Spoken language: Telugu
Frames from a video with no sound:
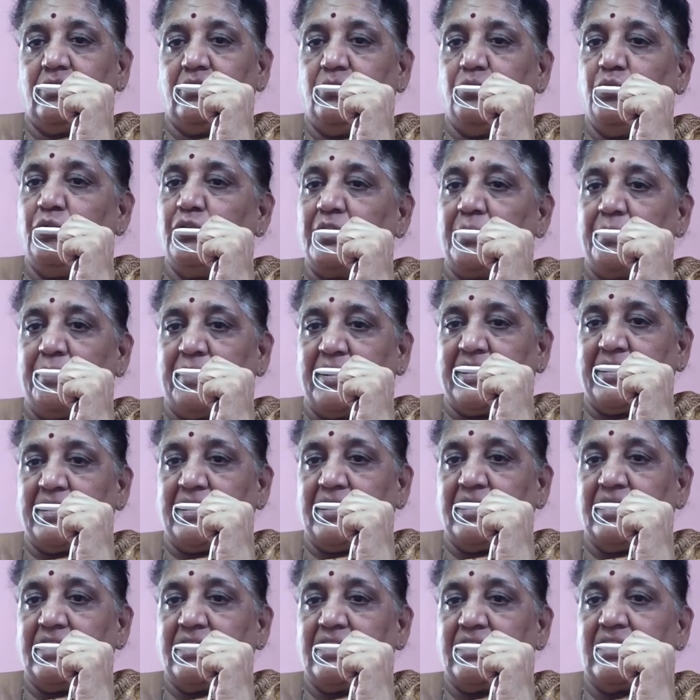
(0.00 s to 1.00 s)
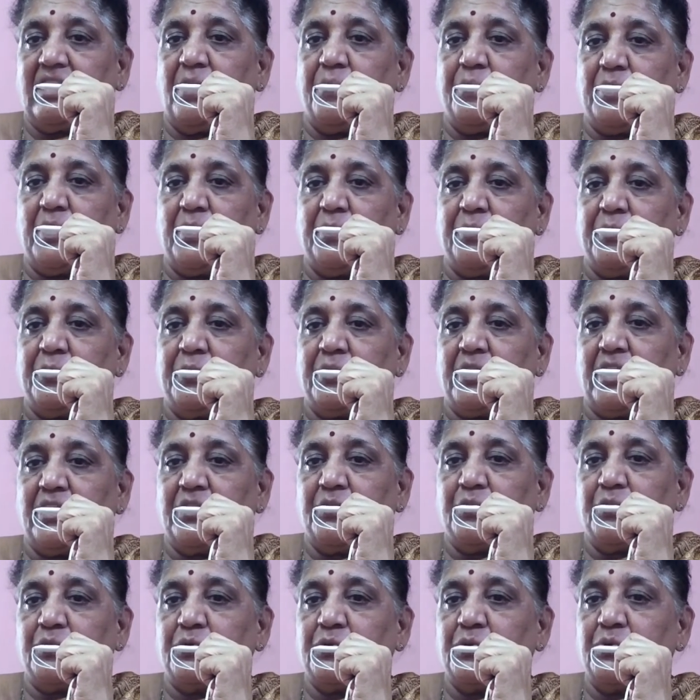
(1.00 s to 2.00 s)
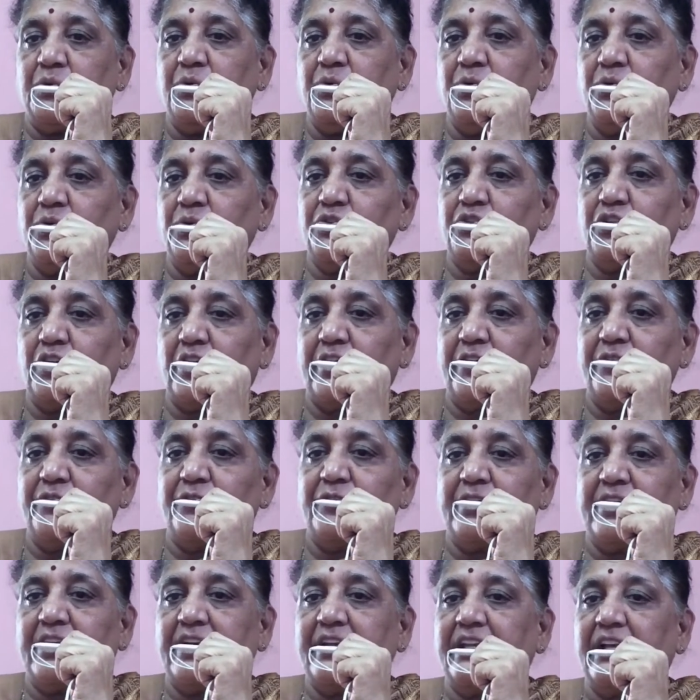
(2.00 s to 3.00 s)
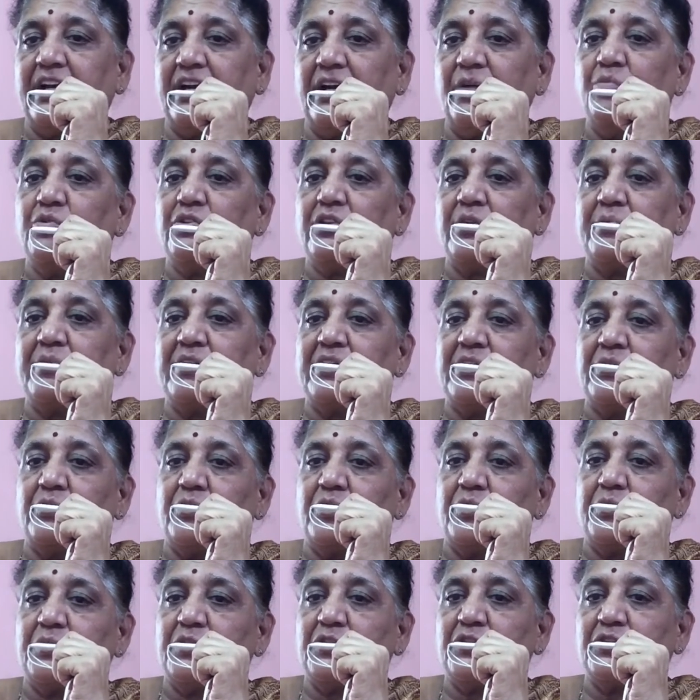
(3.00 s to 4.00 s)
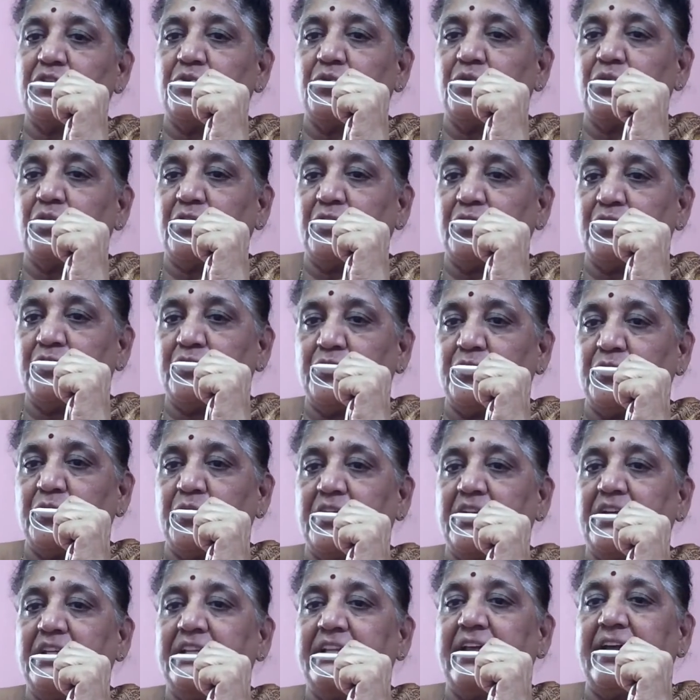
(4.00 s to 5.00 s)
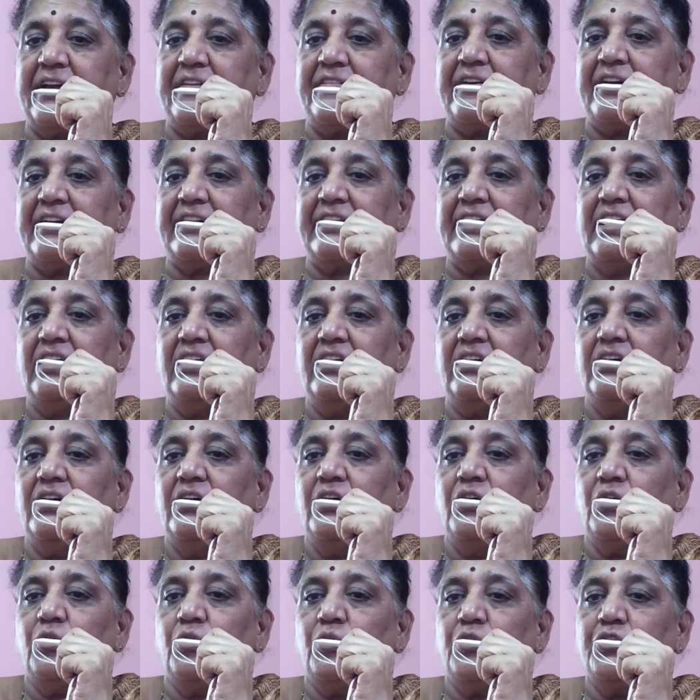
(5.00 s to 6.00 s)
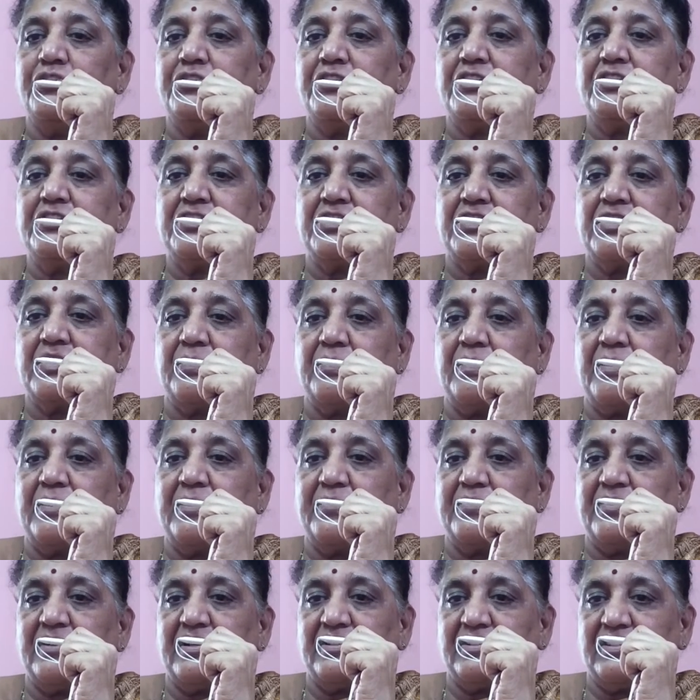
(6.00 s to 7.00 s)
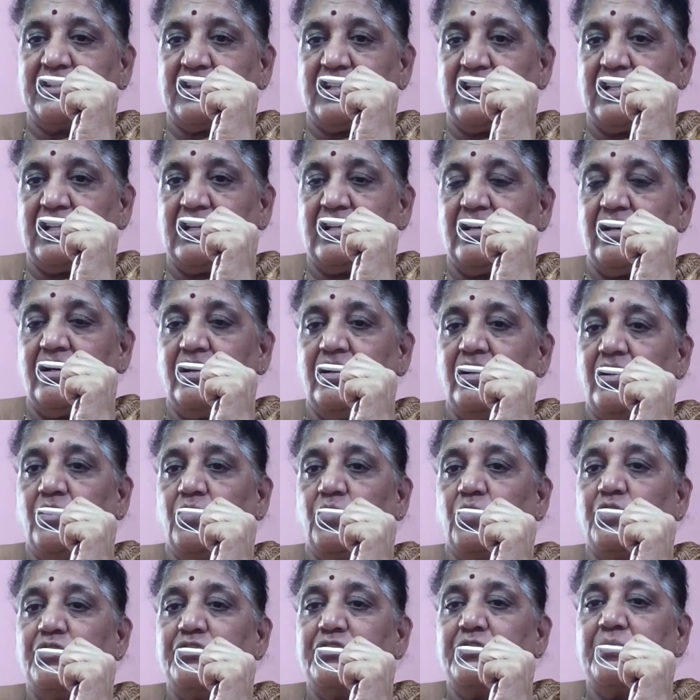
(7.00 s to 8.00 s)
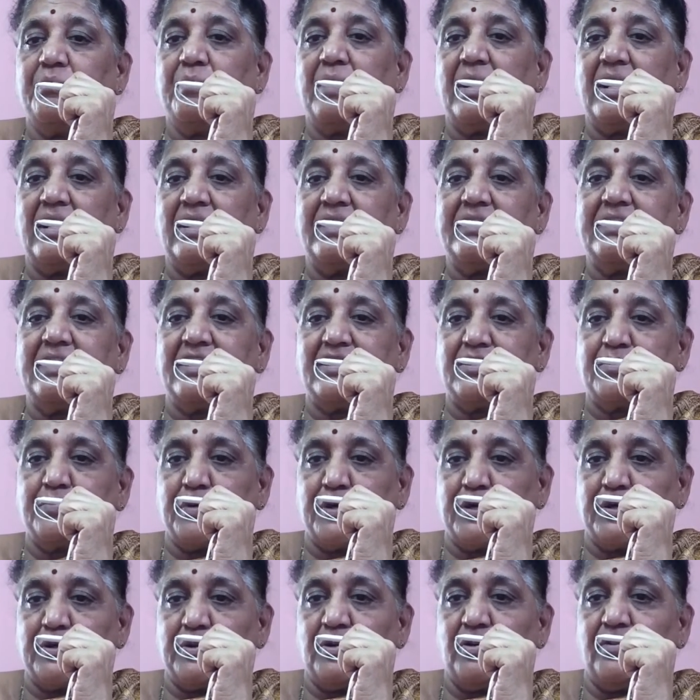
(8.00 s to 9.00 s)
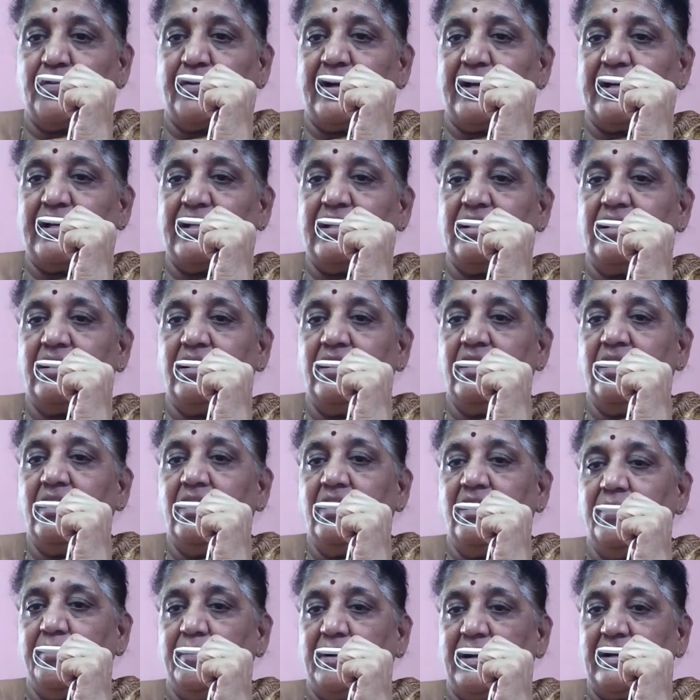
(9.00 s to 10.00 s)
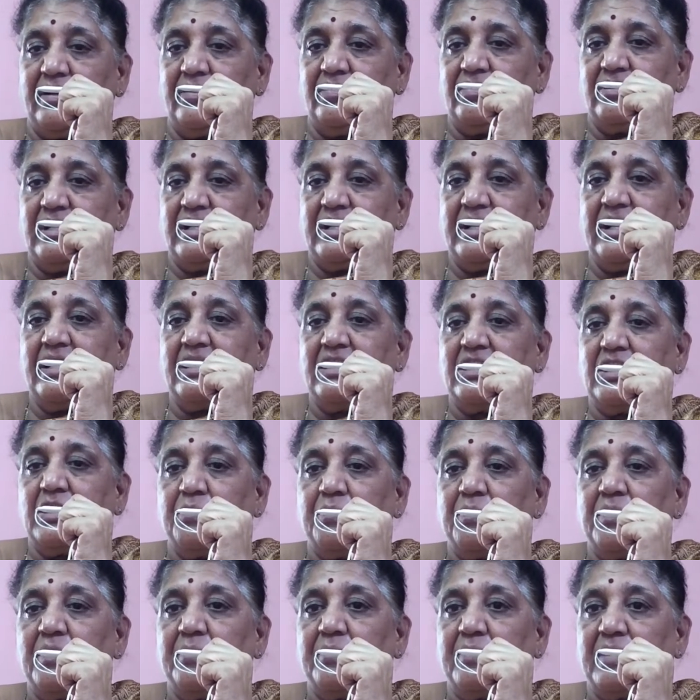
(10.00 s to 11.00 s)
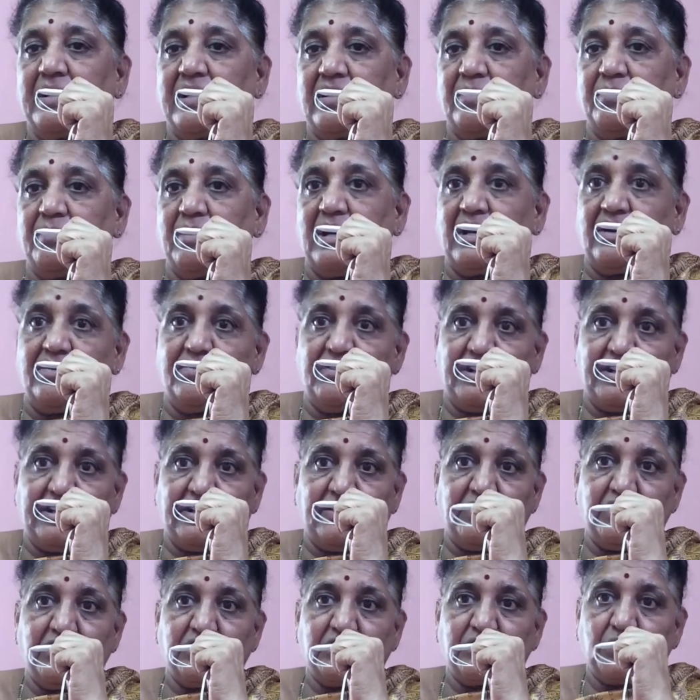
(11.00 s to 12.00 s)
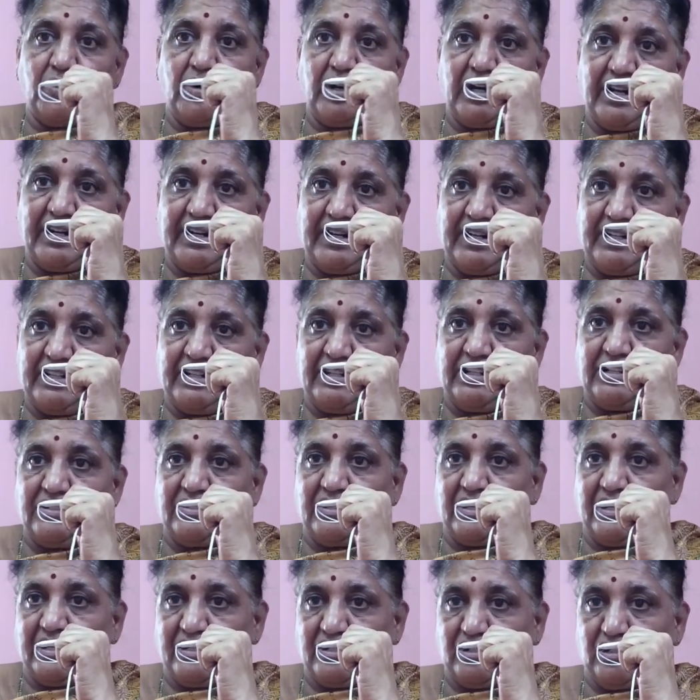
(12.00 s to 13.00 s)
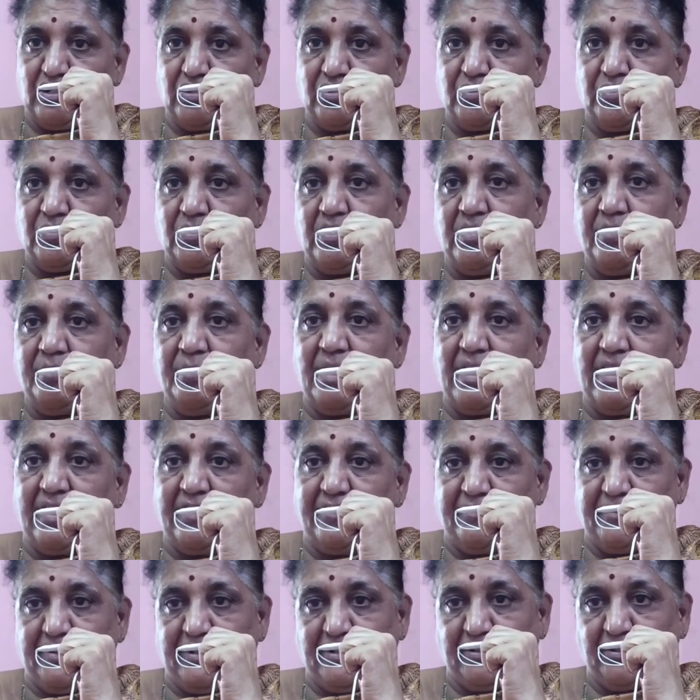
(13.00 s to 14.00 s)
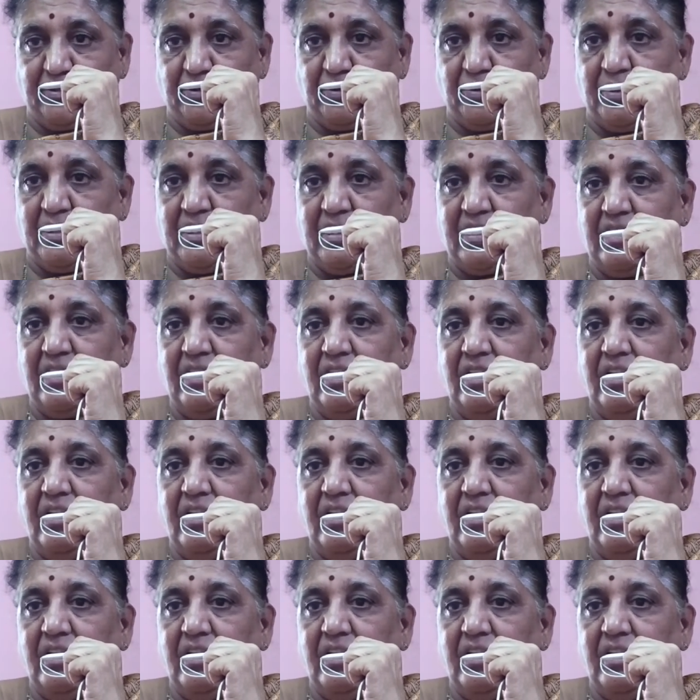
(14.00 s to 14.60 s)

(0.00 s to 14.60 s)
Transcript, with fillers: మూత పెట్టండి అప్పుడప్పుడు కదుపుతూ సగం ఉడికేదాకా మూత పెట్టి ఉడిపించి ఉడికించుకోండి తర్వాత కొంచెం చింతపండు వేసి కొంచెం బెల్లం దంచి పెట్టుకోవాలి మనం తినే తీపిని బట్టి బెల్లం ఎంత వేసుకోవాలనేది డిసైడ్ చేసుకుని బెల్లం వేసుకోండి